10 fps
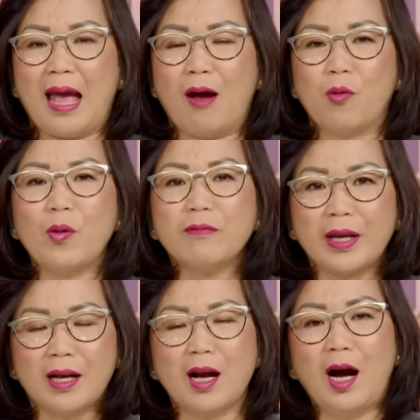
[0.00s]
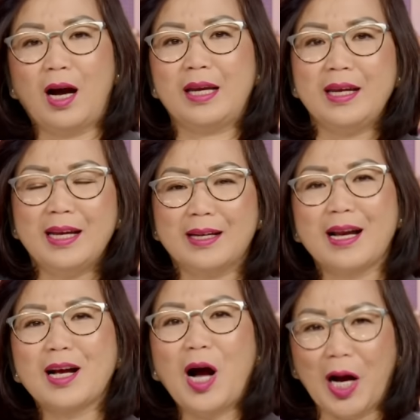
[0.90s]
nào quý vị đừng có hỏi
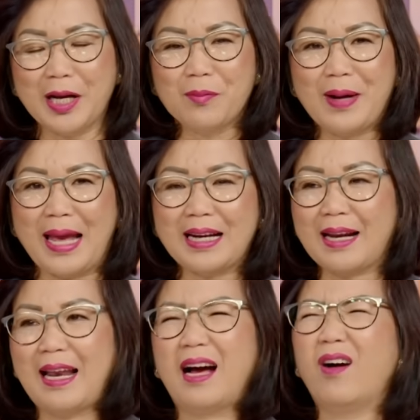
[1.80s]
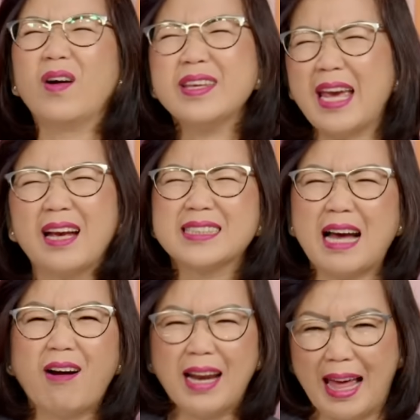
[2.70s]
đừng có hỏi ngọc lan rằng là ủa vậy
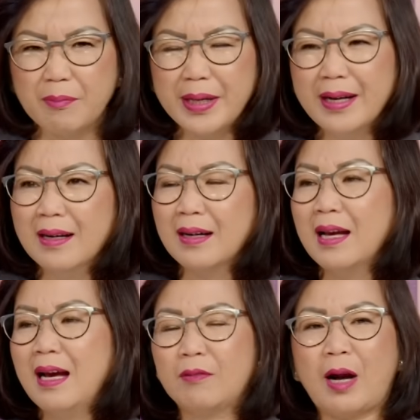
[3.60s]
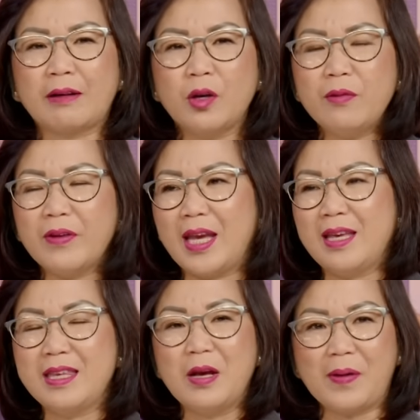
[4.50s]
sao họ làm được và quý
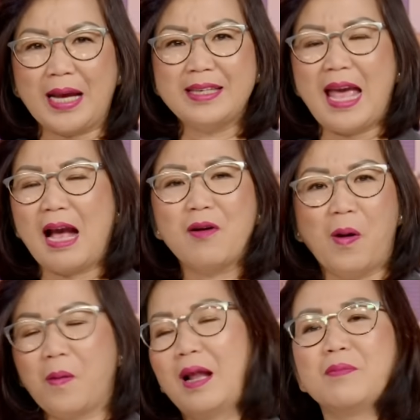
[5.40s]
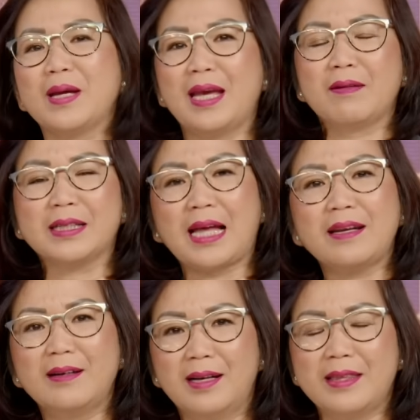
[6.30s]
vị nhiều khán giả ngộ lắm khi người ta
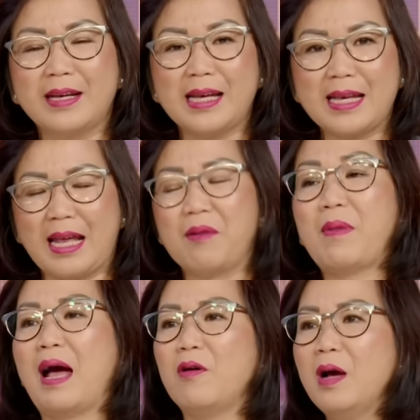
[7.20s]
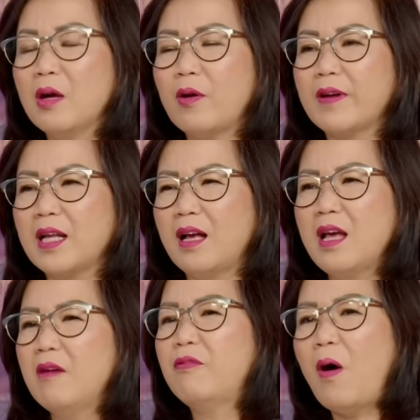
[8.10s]
đưa lên những cái cảnh báo quý vị cứ thôi
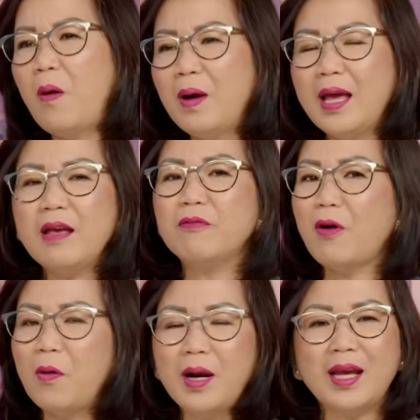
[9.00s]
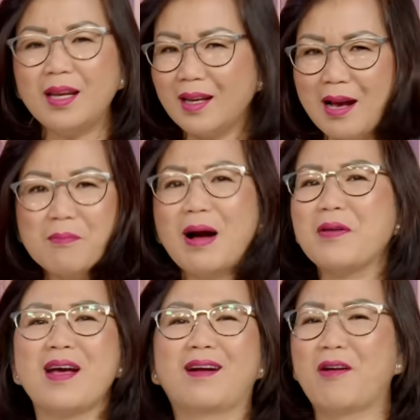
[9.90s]
vô lý vô lý đừng bao
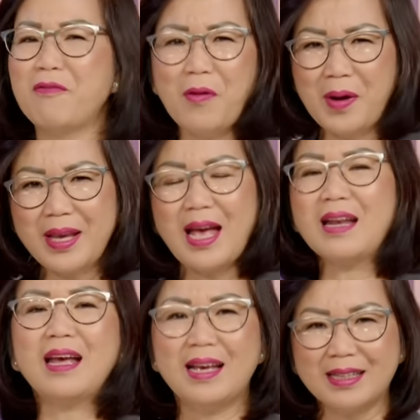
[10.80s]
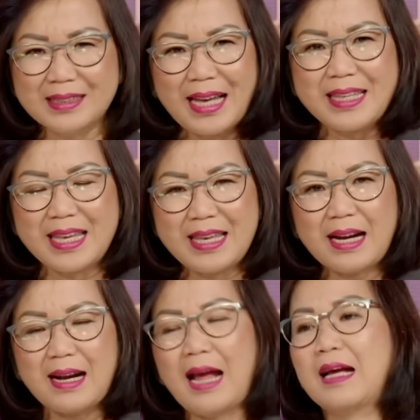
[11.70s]
giờ nói vô lý hết người ta chỉ
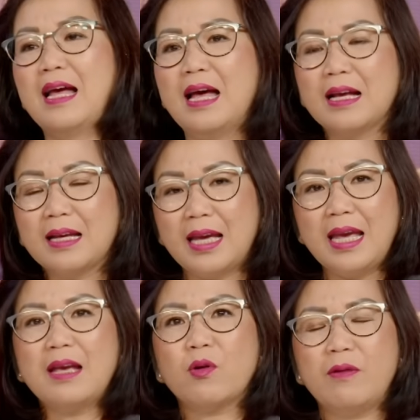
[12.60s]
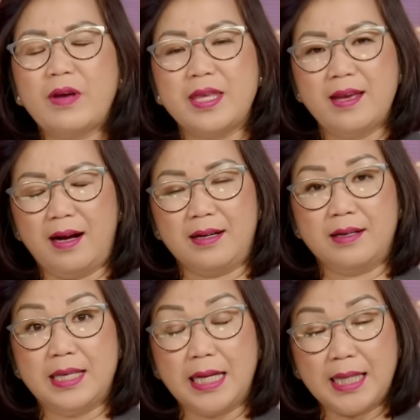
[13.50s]
nhắc rằng khi quý vị nhận
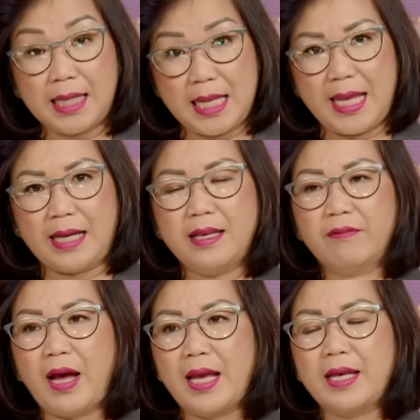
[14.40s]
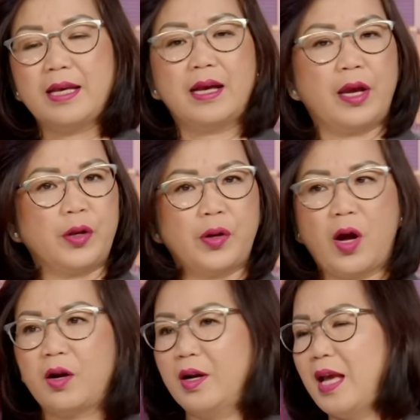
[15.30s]
được những cái tin nhắn như vậy
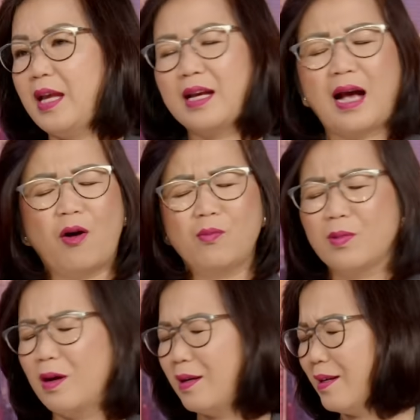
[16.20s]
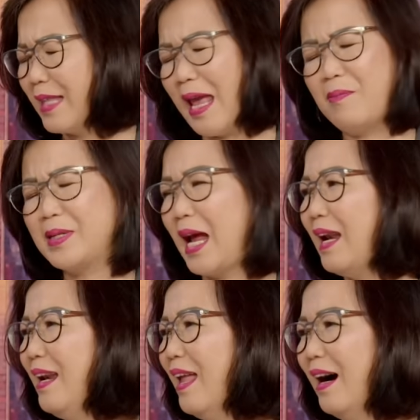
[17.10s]
ignore nó đi không có thèm trả
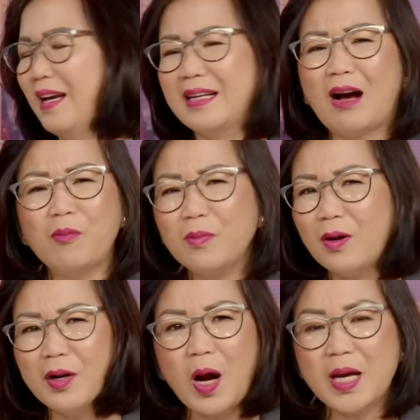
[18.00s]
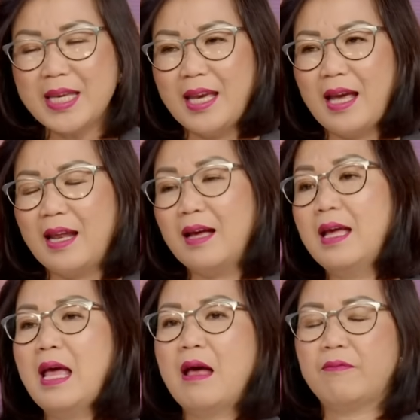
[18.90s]
lời không có nói gì hết á
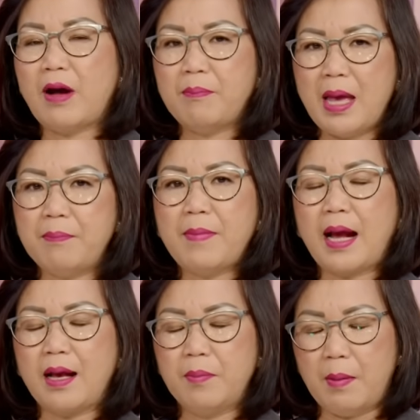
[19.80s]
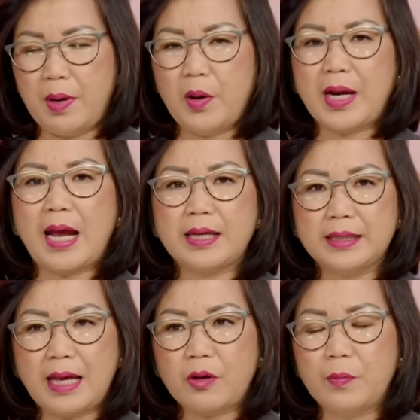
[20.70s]
và bên bang of America người
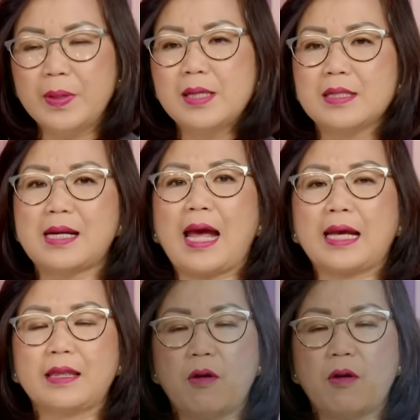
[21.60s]
ta cũng đưa ra cái